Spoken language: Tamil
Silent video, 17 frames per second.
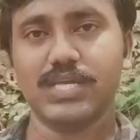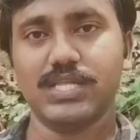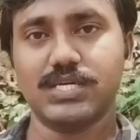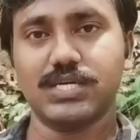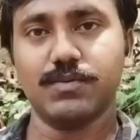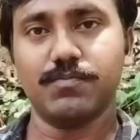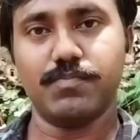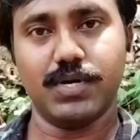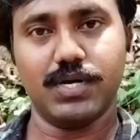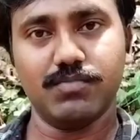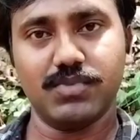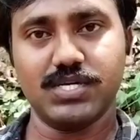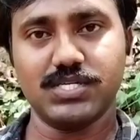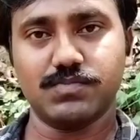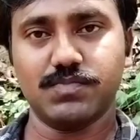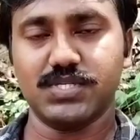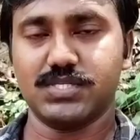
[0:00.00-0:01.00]
இதுக்கு
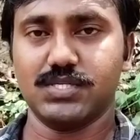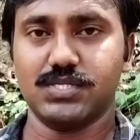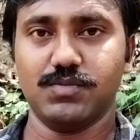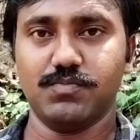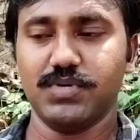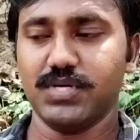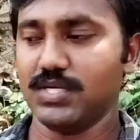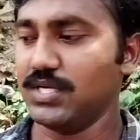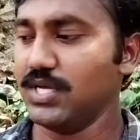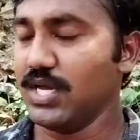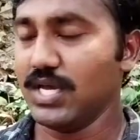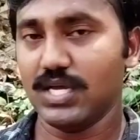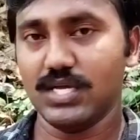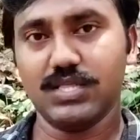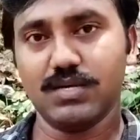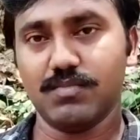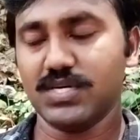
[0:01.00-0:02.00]
பல்மரிஸ் மசில்னு பேர்
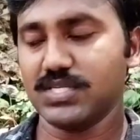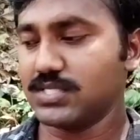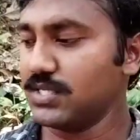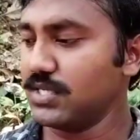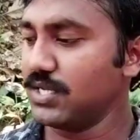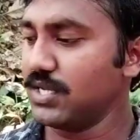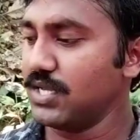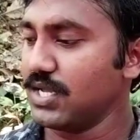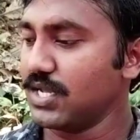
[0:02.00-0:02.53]
இந்த மசில்